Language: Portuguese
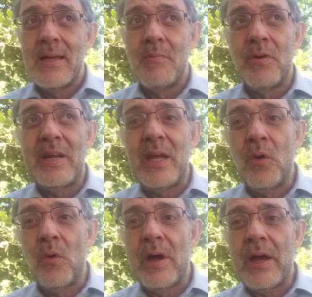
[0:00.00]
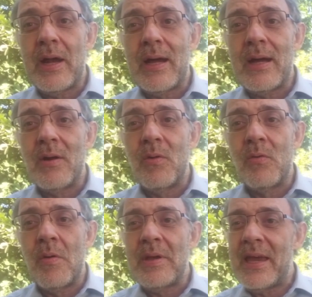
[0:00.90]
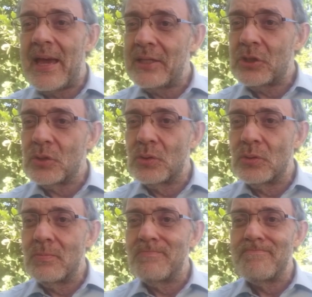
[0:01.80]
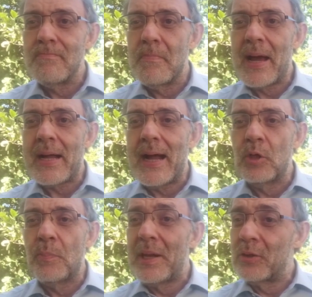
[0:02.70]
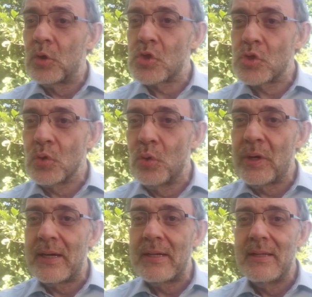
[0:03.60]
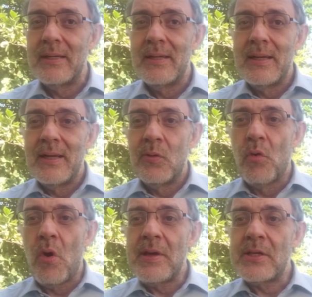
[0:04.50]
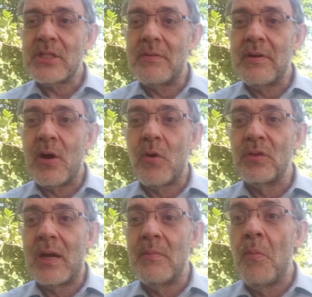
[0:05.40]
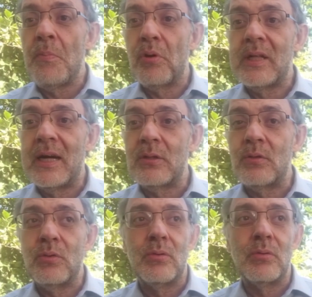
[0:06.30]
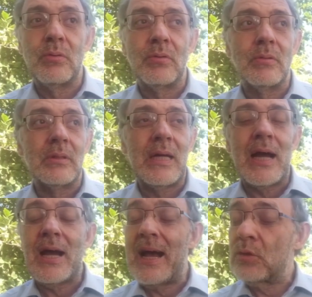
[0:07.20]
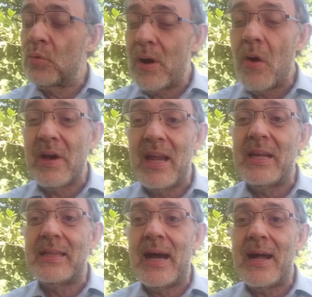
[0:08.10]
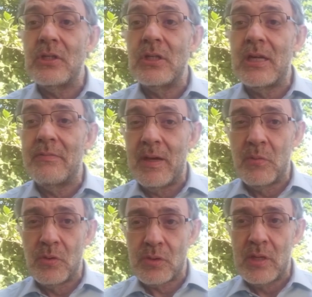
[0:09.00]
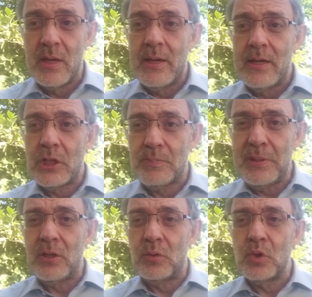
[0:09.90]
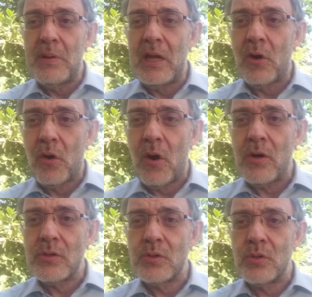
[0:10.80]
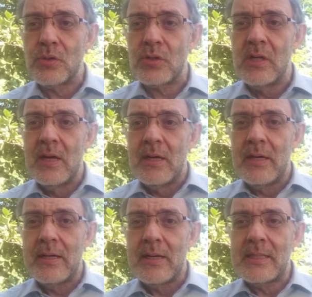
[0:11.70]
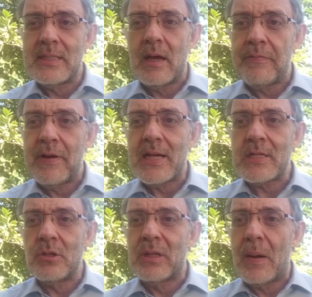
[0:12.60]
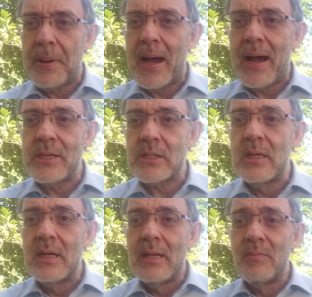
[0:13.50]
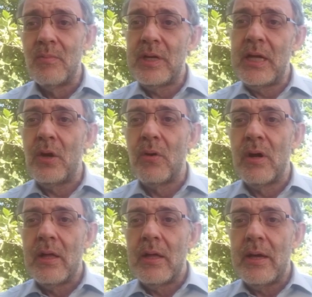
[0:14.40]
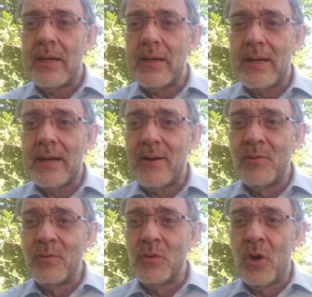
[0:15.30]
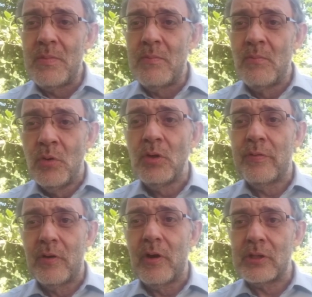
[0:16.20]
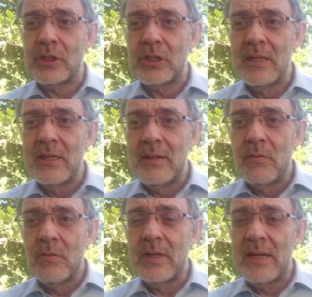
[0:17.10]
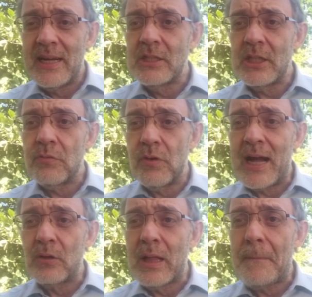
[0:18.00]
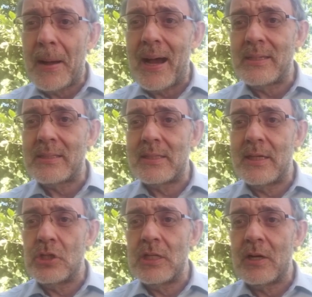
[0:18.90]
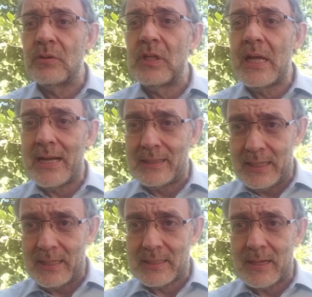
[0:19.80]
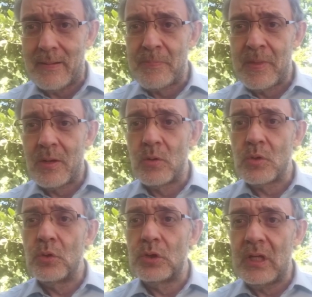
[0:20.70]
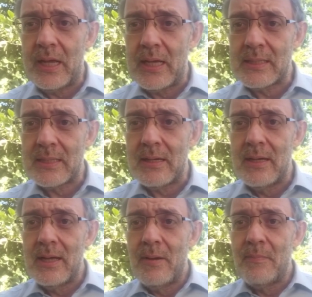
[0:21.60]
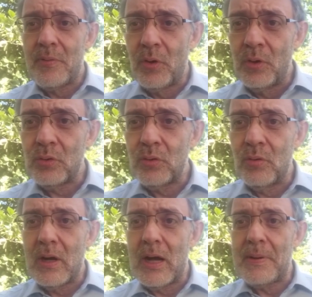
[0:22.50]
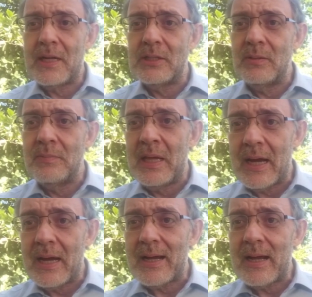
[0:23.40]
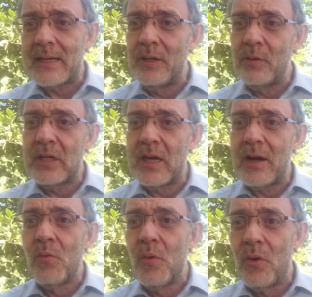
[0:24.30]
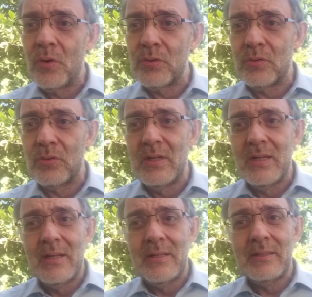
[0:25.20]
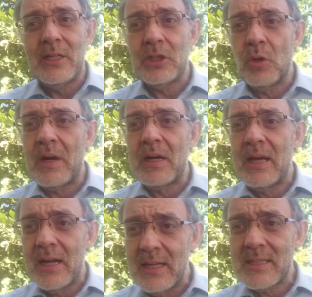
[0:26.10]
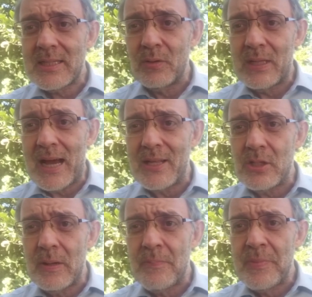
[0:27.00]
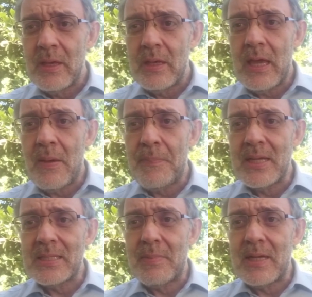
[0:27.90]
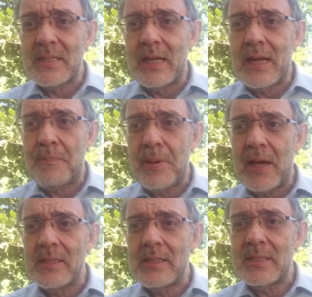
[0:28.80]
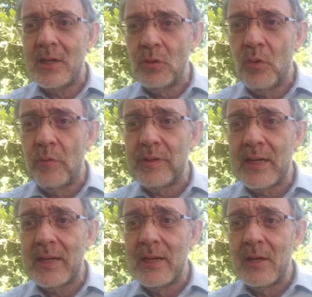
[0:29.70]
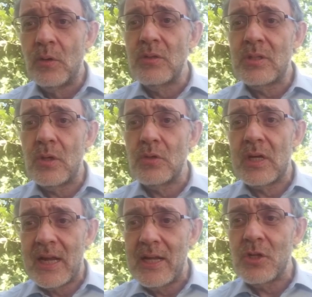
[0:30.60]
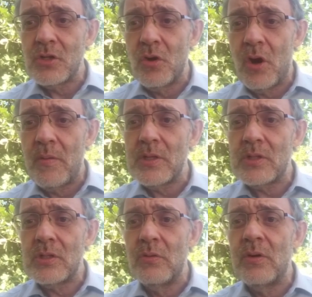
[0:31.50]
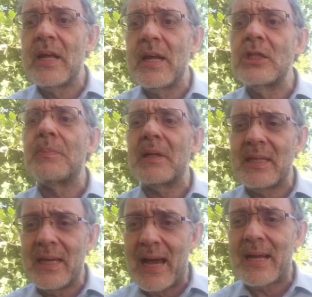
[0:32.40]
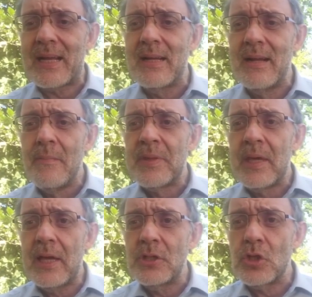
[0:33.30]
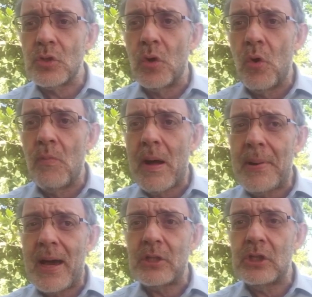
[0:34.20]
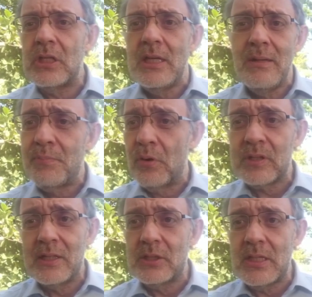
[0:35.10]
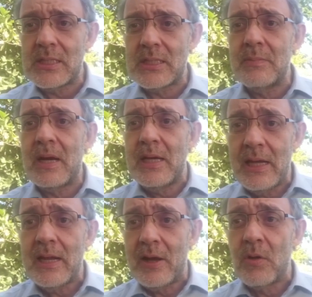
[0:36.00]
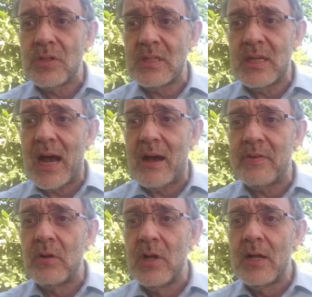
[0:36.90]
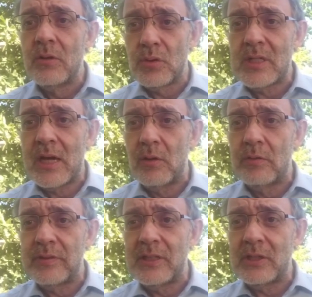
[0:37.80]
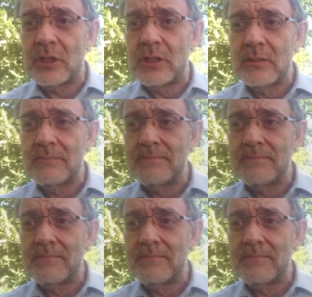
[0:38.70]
Murilo era um homem ético, marcado pela doçura, um homem que estava na contramão, portanto, da atual realidade em que vemos espíritos belicosos eh, que se afastam da paz. Murilo era um nome muito forte, um grande advogado da paz que agia com delicadeza, com sutileza, pronto para admirar aquilo que era o outro. Deixa uma grande saudade e a imprensa brasileira perde, sem dúvida, um de seus grandes nomes e um grande patriarca que registrou uma parte importantíssima e inegociável do século XX.